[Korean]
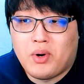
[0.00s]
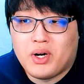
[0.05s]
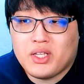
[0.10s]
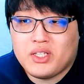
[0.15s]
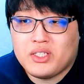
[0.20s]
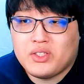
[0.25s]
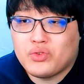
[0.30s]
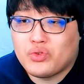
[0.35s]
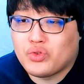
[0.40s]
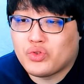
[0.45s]

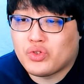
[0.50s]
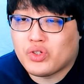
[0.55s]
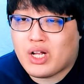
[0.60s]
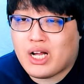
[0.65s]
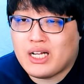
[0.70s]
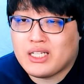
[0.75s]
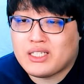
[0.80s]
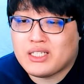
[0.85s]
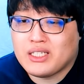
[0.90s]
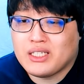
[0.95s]

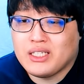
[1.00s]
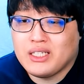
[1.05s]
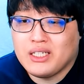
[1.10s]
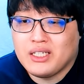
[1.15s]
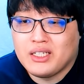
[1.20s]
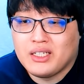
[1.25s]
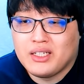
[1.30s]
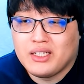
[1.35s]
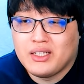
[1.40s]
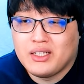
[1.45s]
수술까지
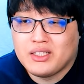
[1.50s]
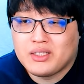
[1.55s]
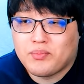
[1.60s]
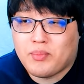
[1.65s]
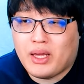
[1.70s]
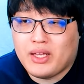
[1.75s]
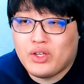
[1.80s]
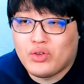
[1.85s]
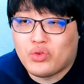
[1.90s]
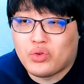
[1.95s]

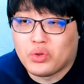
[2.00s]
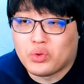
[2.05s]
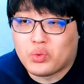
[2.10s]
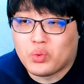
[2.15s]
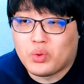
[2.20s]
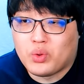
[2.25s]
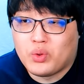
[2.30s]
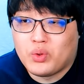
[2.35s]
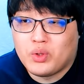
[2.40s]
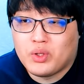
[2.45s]
매니큐어 또
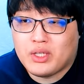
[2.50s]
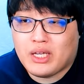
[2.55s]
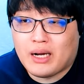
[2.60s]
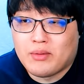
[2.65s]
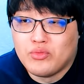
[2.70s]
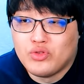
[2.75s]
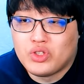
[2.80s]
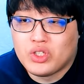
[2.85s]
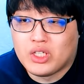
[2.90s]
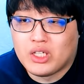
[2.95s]

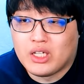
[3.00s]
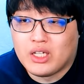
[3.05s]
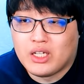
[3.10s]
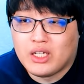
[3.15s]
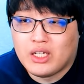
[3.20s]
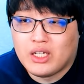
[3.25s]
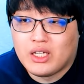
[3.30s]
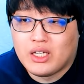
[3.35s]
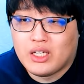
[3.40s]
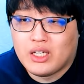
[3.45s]
야무지게
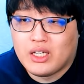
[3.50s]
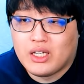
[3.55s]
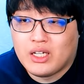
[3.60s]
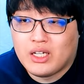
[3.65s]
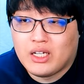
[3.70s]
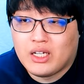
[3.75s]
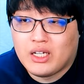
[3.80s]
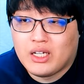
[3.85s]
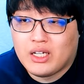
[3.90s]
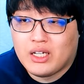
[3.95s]

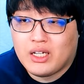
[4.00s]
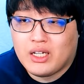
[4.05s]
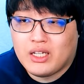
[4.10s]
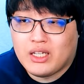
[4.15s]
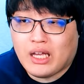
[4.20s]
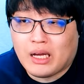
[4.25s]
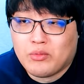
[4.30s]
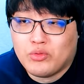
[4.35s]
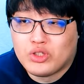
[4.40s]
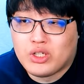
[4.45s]

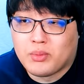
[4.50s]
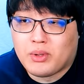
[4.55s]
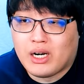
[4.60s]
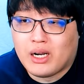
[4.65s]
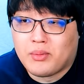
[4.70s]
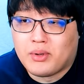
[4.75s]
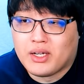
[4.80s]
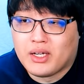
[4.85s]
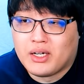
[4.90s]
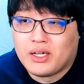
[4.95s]
야무지게
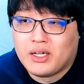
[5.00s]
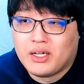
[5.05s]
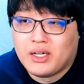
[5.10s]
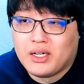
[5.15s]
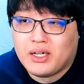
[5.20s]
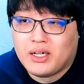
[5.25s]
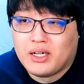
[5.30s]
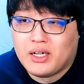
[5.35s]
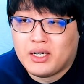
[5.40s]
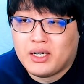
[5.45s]
발라버려
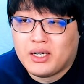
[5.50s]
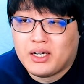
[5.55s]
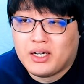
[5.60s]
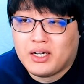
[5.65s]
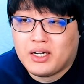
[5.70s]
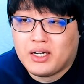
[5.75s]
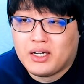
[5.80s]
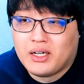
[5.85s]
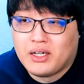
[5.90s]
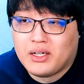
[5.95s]

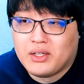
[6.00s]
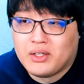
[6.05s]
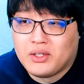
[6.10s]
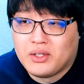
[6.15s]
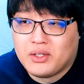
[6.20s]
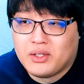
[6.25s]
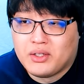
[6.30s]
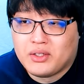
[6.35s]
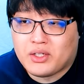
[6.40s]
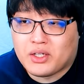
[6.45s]

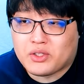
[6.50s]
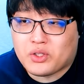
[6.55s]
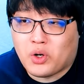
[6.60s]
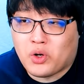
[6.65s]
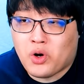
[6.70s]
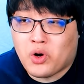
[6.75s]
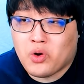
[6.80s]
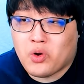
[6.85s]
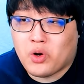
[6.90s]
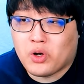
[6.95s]
제가
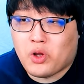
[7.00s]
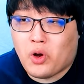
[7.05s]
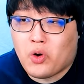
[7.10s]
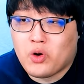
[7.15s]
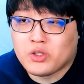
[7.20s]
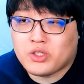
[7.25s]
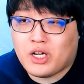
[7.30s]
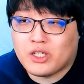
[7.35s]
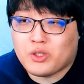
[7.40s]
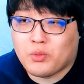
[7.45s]
저런 걸
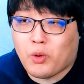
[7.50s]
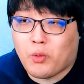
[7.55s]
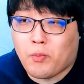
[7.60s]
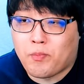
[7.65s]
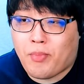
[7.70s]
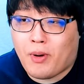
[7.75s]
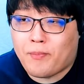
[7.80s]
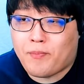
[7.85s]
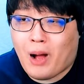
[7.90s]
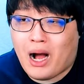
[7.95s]
영상에서 몇
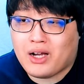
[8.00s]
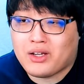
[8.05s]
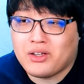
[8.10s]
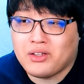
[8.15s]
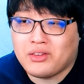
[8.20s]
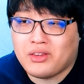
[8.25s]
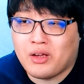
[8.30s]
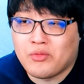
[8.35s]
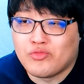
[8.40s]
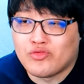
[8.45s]
번 봤기
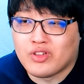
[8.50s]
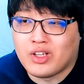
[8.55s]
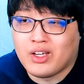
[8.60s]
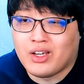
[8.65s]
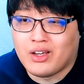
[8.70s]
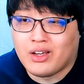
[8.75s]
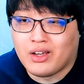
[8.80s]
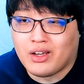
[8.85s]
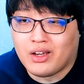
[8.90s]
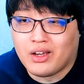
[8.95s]

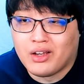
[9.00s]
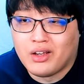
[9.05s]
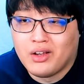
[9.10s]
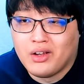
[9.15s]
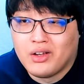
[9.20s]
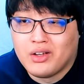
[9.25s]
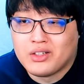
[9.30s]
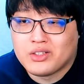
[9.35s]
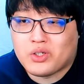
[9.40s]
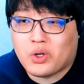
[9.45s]
때문에
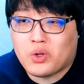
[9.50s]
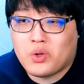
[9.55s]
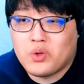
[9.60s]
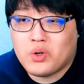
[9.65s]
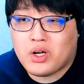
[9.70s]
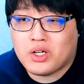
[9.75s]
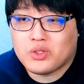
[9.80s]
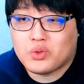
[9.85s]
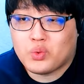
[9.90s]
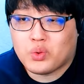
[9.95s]
저런
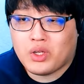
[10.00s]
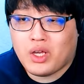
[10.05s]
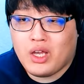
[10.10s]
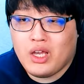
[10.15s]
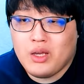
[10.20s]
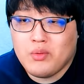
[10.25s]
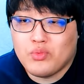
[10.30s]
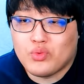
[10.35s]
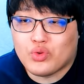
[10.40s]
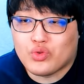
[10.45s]
것까지 또
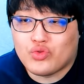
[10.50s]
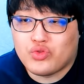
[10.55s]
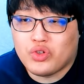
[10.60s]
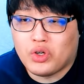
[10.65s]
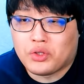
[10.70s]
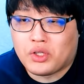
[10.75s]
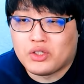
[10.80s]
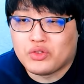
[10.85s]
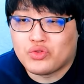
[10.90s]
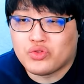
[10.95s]
게임으로
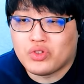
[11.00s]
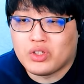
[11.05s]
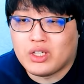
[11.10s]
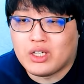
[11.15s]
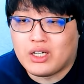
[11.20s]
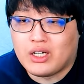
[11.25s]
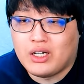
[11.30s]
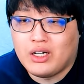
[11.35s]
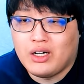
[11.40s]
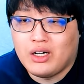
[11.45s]
구현할
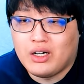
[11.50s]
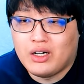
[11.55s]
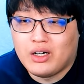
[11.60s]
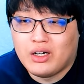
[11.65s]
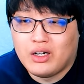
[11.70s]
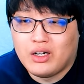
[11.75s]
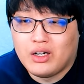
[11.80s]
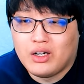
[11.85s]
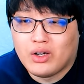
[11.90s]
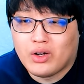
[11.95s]
줄이야?
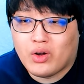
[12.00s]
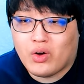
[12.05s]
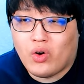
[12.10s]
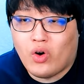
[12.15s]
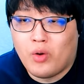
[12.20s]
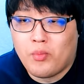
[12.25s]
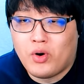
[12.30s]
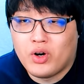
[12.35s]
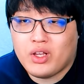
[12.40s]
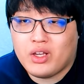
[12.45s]

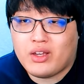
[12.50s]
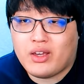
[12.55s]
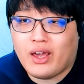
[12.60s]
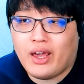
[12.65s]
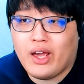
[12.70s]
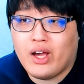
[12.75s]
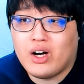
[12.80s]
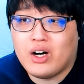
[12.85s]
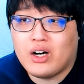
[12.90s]
거머리 케어